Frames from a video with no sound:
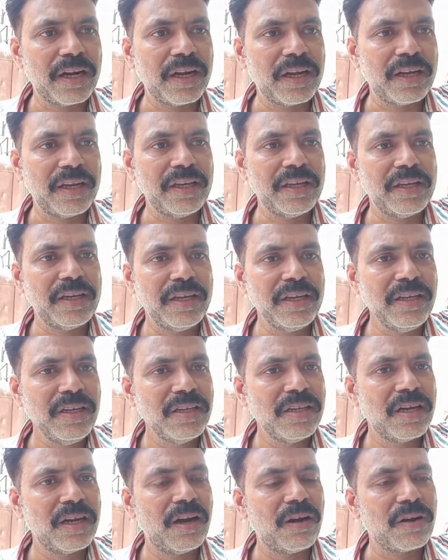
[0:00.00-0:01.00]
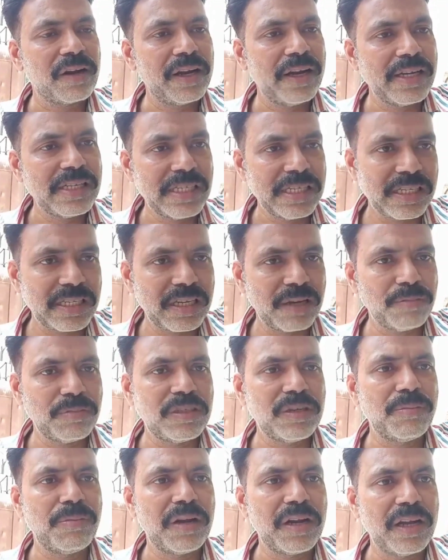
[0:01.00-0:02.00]
करेंगे कैसे
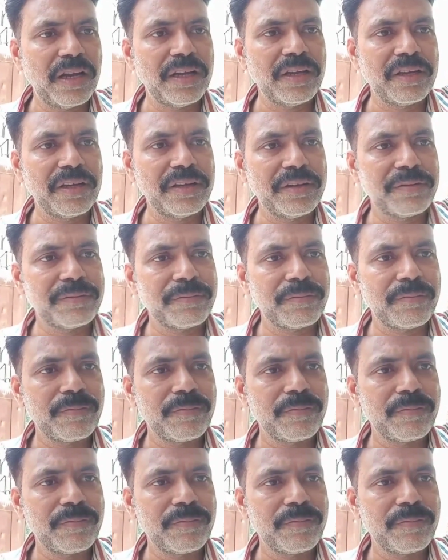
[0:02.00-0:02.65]
सब्जी बनाएंगे